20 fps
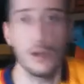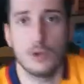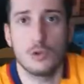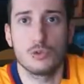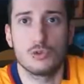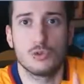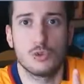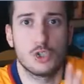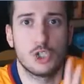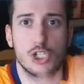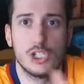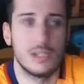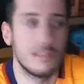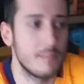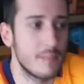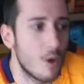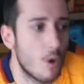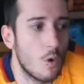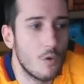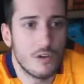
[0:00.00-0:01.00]
almeno non sono
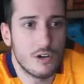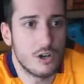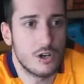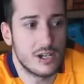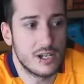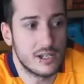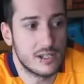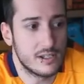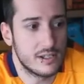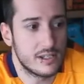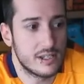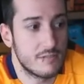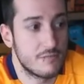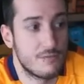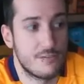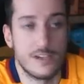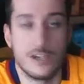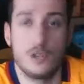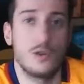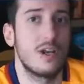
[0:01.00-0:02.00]
usciti overall
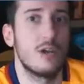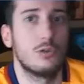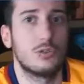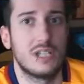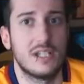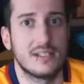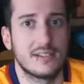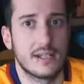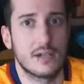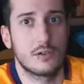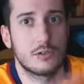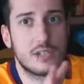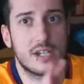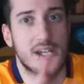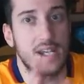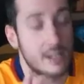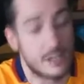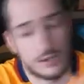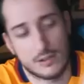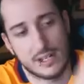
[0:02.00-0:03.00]
inferiore a
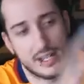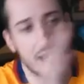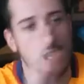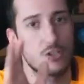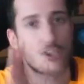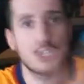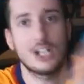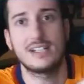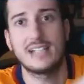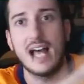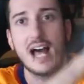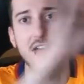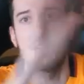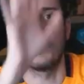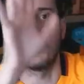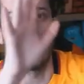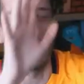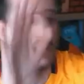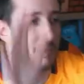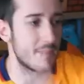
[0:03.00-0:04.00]
83 che è già
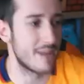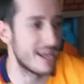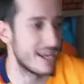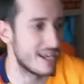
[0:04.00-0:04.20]
tanto per